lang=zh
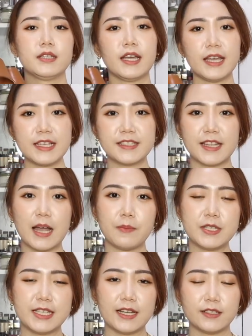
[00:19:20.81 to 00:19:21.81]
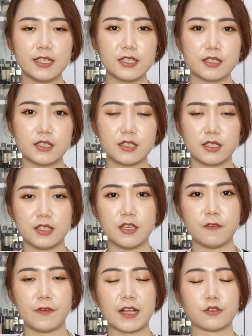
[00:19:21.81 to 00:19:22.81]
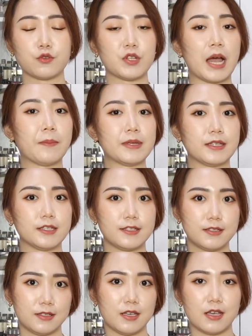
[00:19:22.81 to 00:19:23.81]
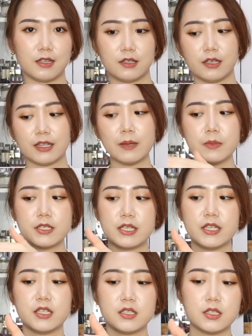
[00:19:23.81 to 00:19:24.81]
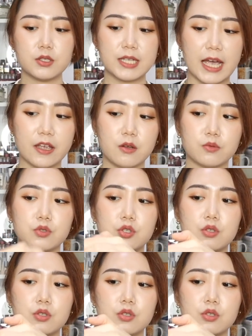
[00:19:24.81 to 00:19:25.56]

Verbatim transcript: 那 S 他们家特色的地方就是他们的鞋垫，他们的鞋垫是采用